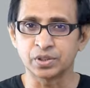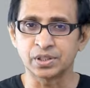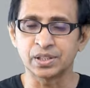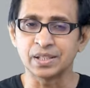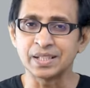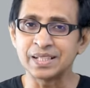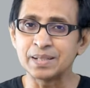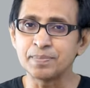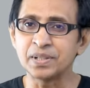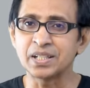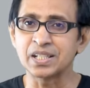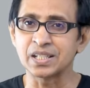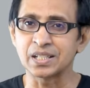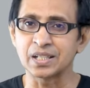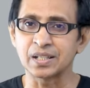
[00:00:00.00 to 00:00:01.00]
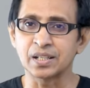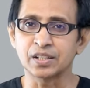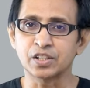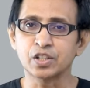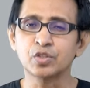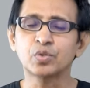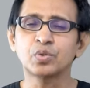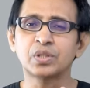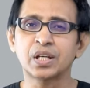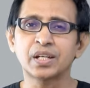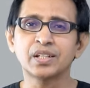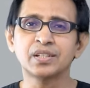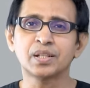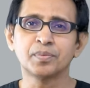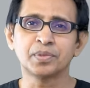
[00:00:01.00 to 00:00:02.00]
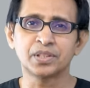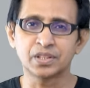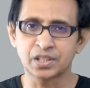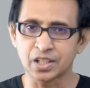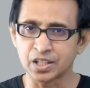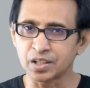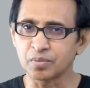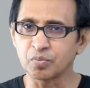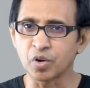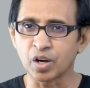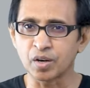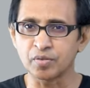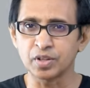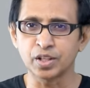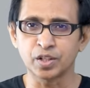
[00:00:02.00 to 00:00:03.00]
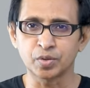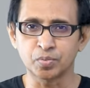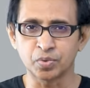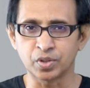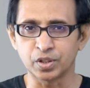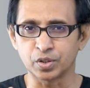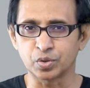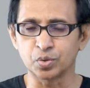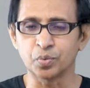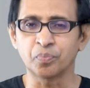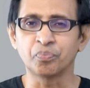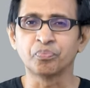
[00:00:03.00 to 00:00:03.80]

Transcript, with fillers: বলছি রিপিটেশন না যেহেতু জানেন যে আমাদের চ্যানেল ভকাবুলারির উপর একটু